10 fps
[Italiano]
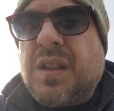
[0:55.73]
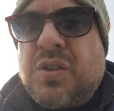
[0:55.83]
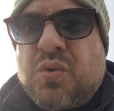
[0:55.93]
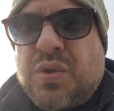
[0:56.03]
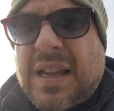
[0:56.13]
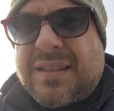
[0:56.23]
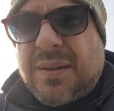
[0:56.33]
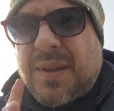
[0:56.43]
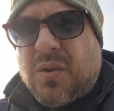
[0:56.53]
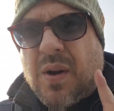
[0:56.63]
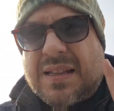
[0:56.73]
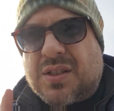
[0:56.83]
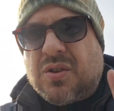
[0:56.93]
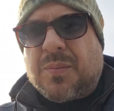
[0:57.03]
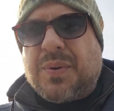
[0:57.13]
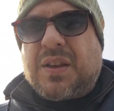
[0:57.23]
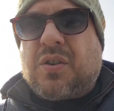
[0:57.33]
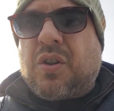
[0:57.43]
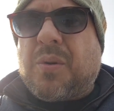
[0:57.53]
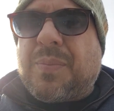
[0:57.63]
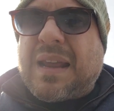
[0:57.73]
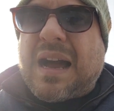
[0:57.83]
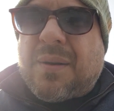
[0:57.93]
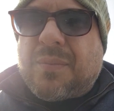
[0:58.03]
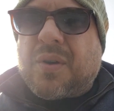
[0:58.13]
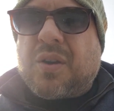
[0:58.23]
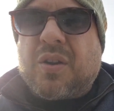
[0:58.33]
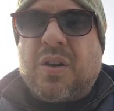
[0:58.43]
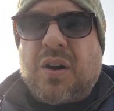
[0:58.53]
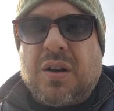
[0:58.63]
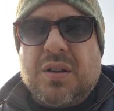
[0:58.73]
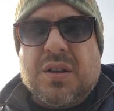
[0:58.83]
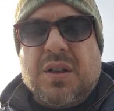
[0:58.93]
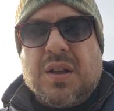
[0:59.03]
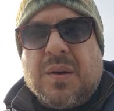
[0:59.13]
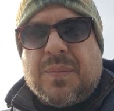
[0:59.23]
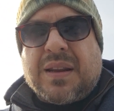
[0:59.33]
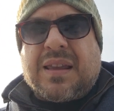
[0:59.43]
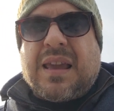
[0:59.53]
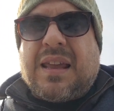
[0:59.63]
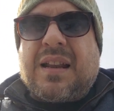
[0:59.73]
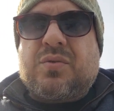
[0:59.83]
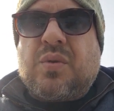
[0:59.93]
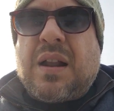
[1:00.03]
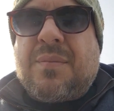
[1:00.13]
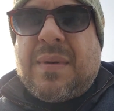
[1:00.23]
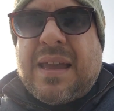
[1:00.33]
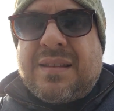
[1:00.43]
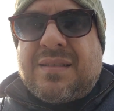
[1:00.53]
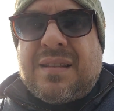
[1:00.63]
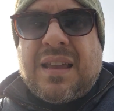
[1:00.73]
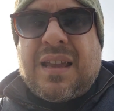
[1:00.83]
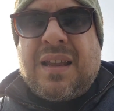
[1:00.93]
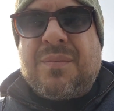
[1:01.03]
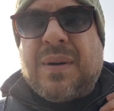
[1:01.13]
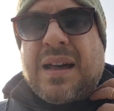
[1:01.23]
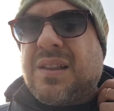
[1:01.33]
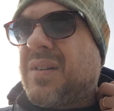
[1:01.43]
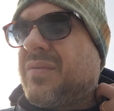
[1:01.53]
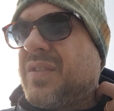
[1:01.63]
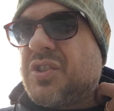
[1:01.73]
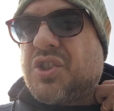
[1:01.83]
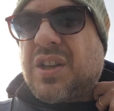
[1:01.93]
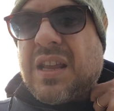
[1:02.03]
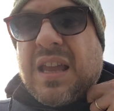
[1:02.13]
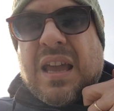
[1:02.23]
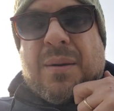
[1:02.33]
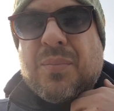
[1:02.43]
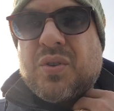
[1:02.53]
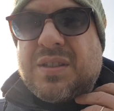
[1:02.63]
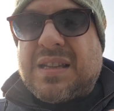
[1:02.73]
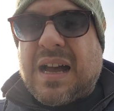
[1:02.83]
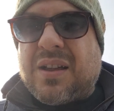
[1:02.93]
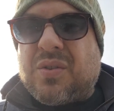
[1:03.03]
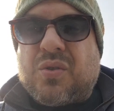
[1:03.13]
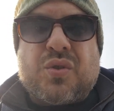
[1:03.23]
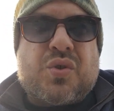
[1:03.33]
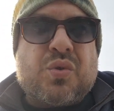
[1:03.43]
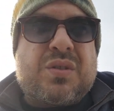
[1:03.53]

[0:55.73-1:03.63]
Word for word: scusatemi questo piccolo preambolo, no? perché naturalmente il Bari va a vincere a Bolzano col suo